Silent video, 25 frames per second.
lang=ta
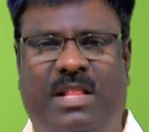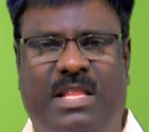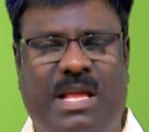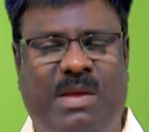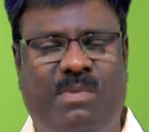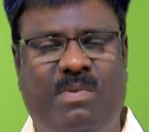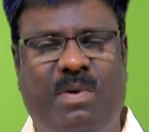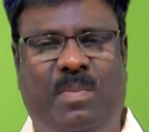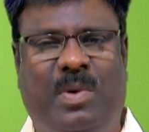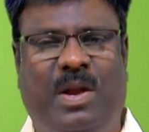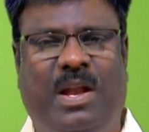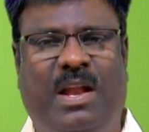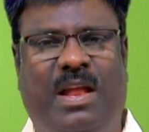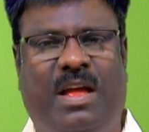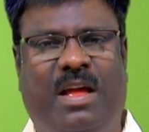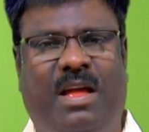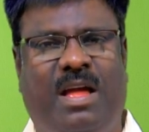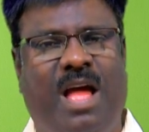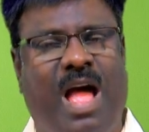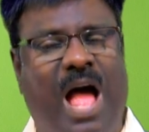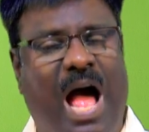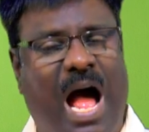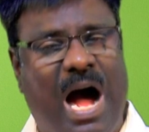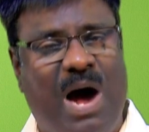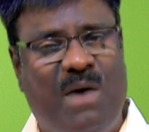தெய்வ பிள்ளையில
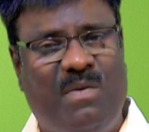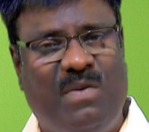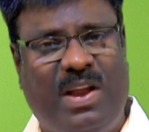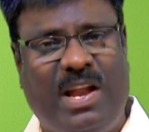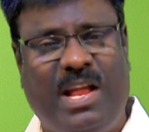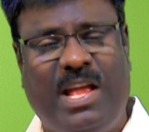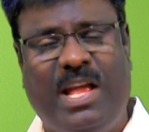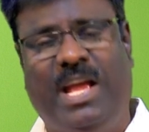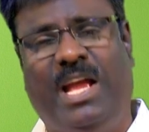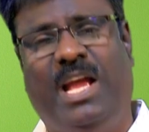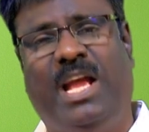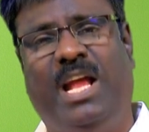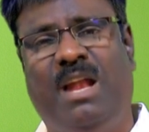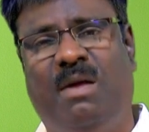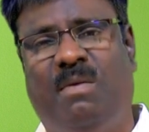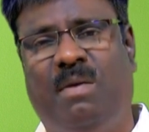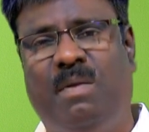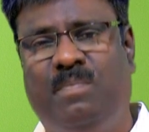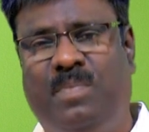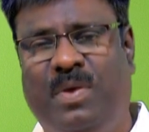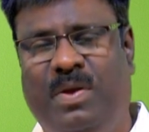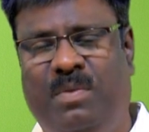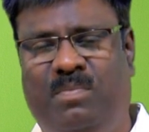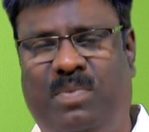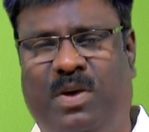அவரையே நம்ம
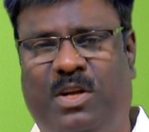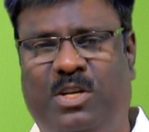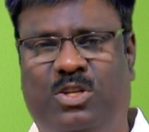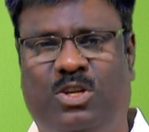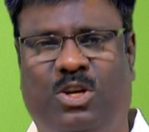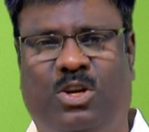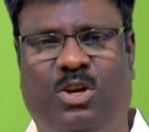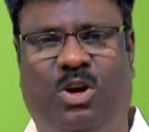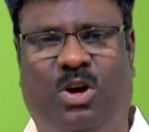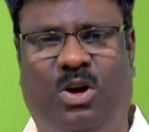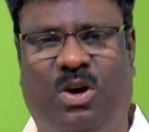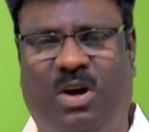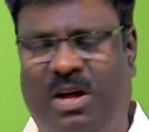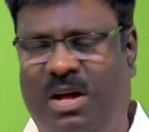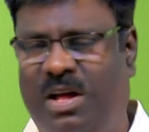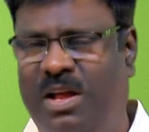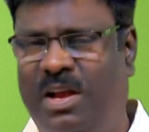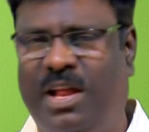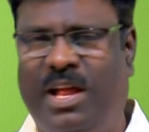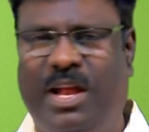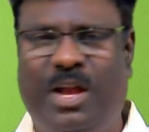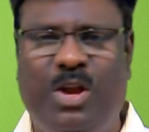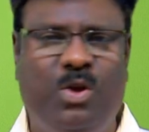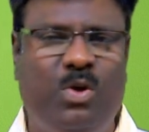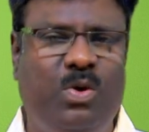பின்பற்றணும்
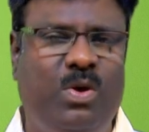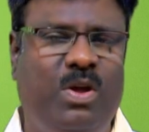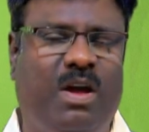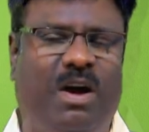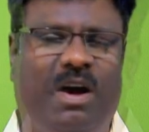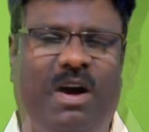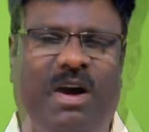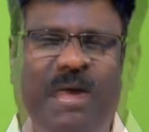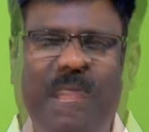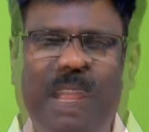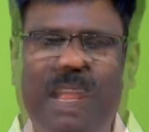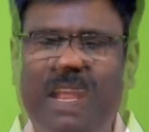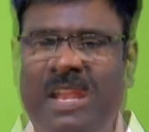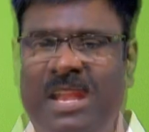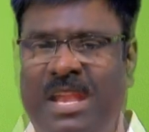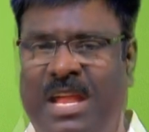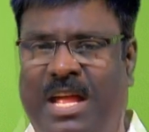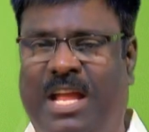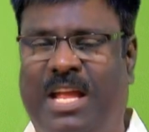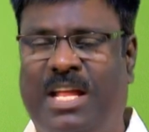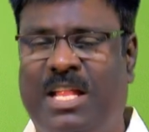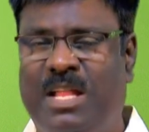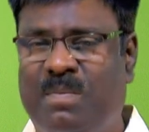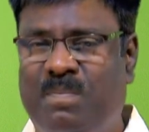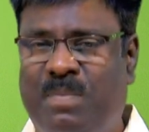ஹாலை லூயா
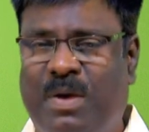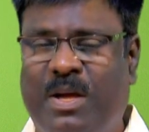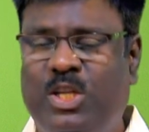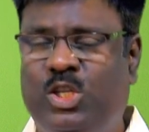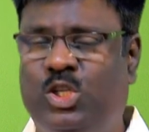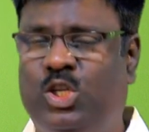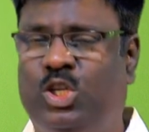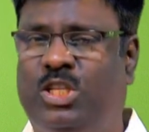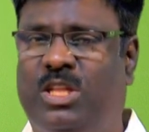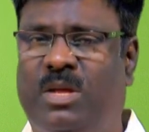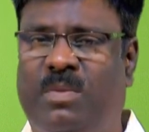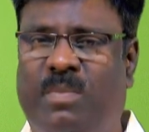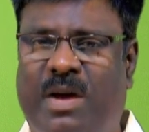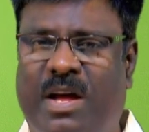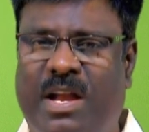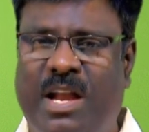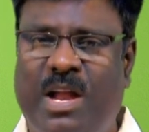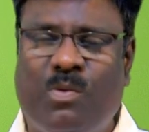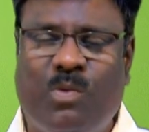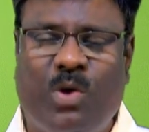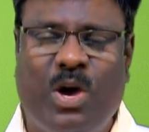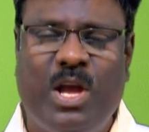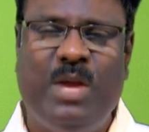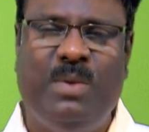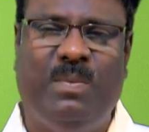இன்றைக்கு இந்த
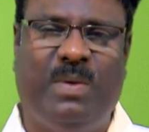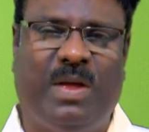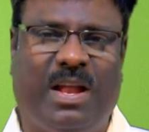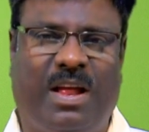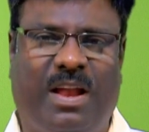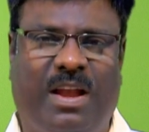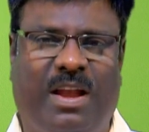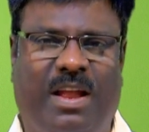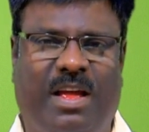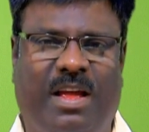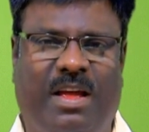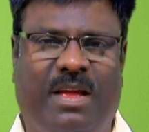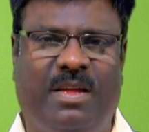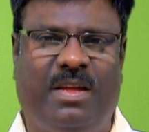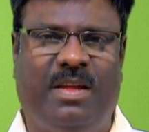பரிசுத்தமான ஓய்வு நல்ல